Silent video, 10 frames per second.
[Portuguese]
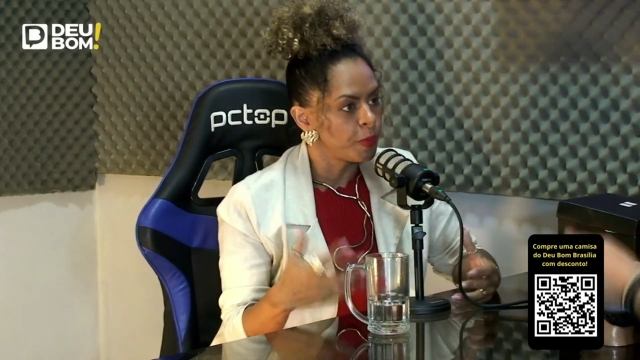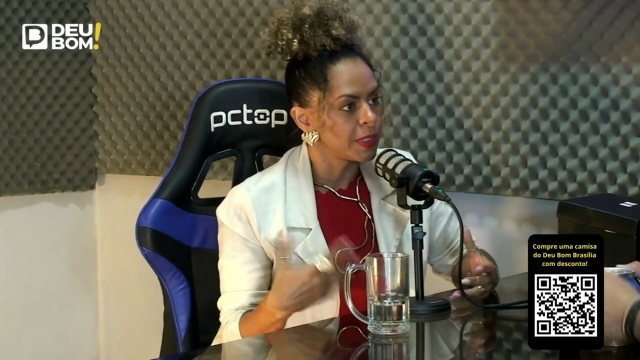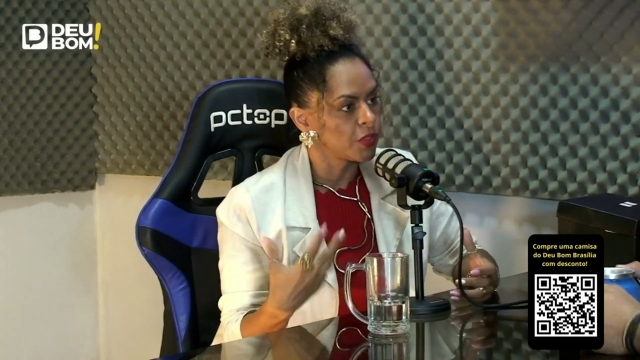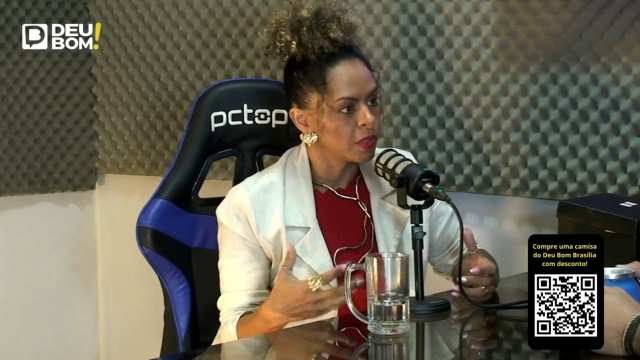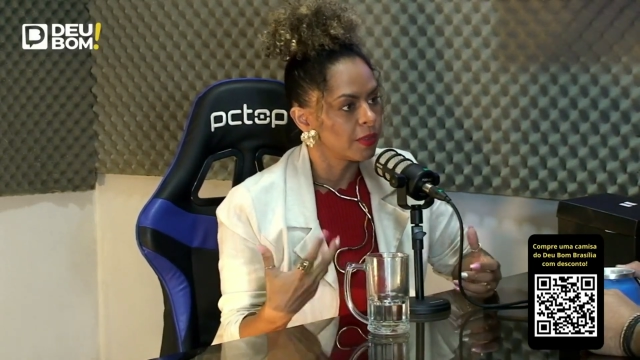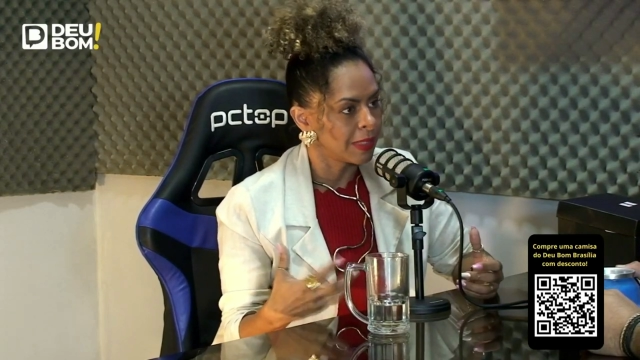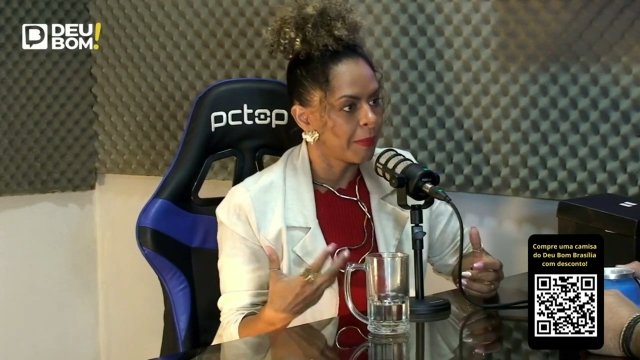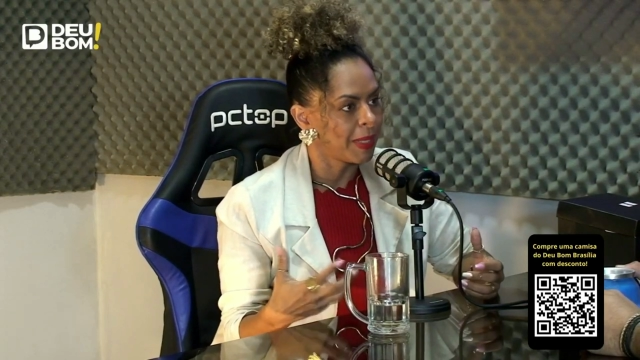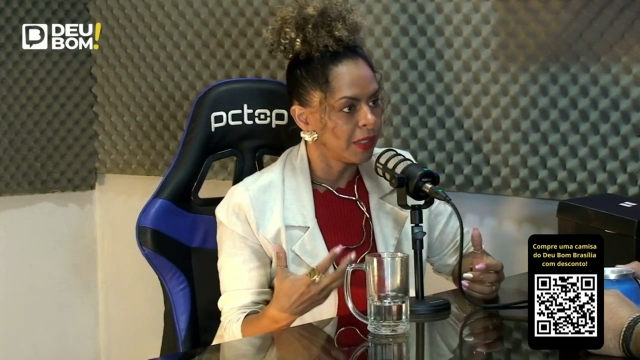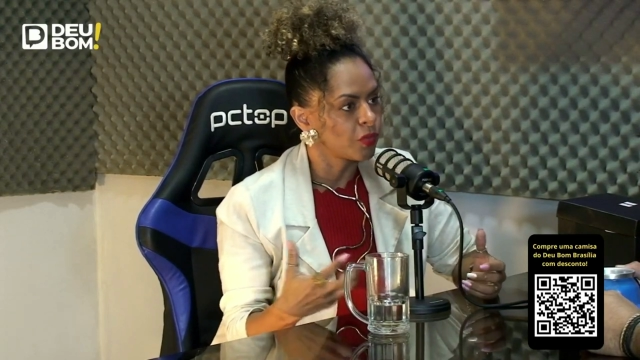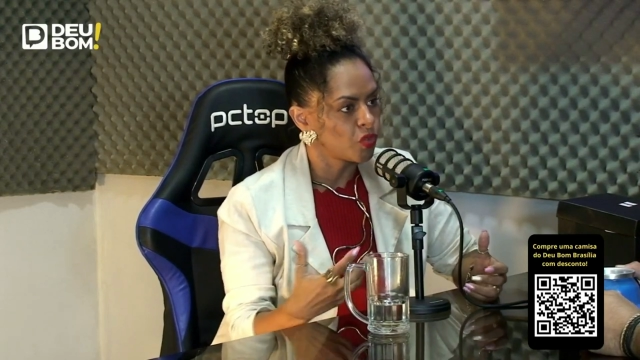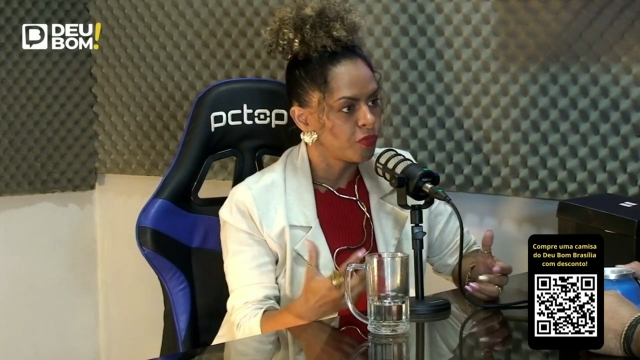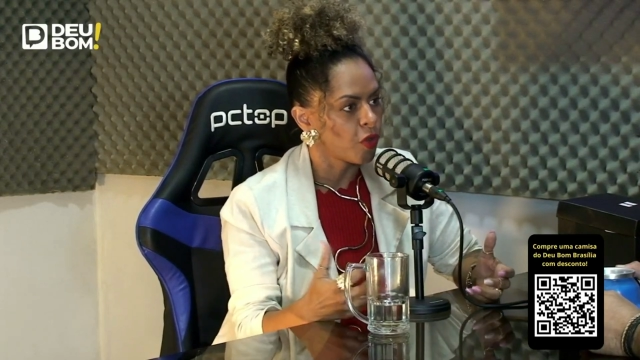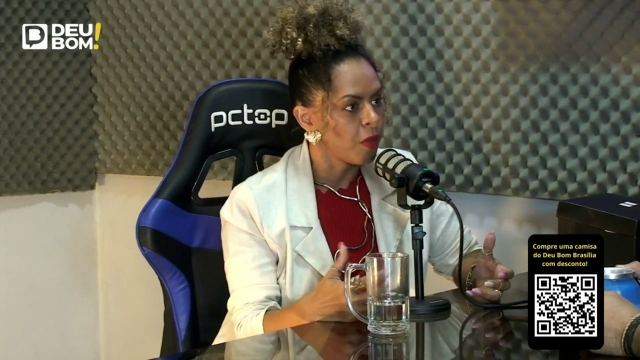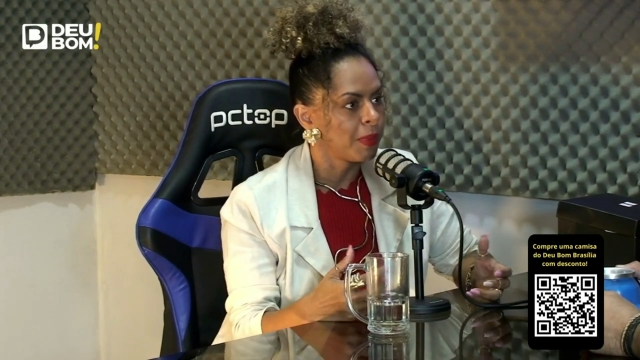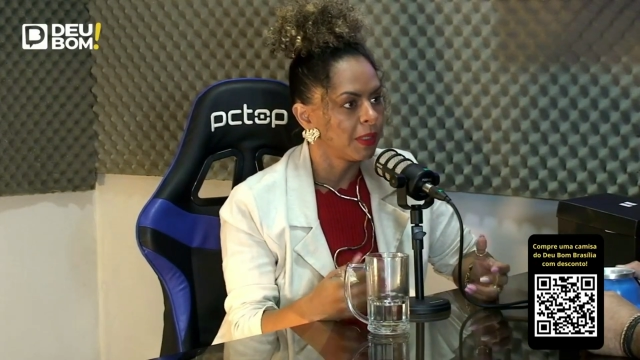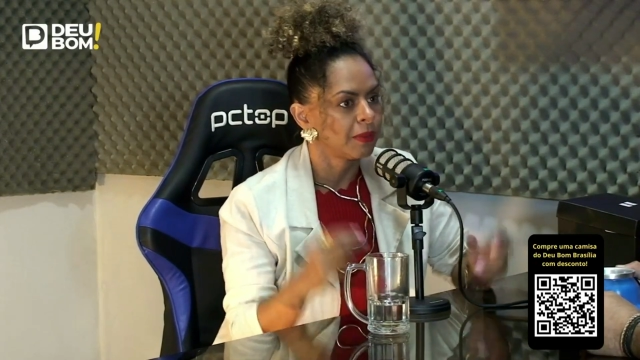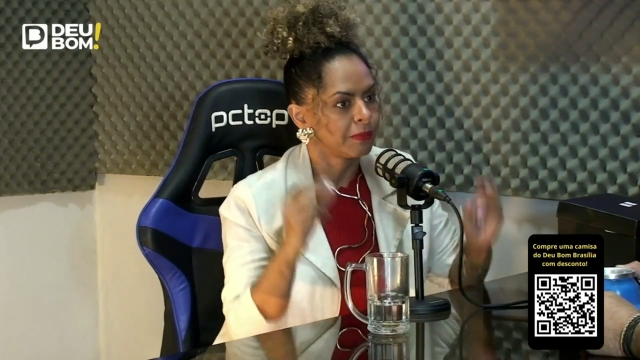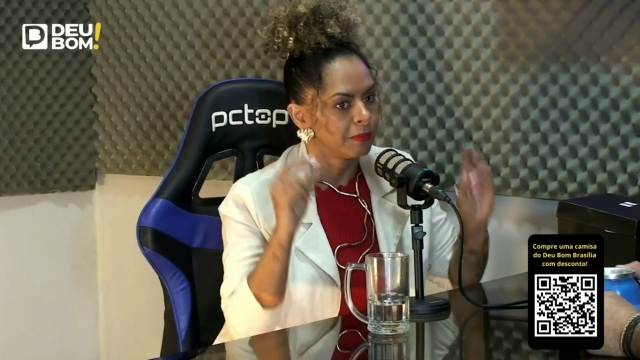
esteja trabalhando de forma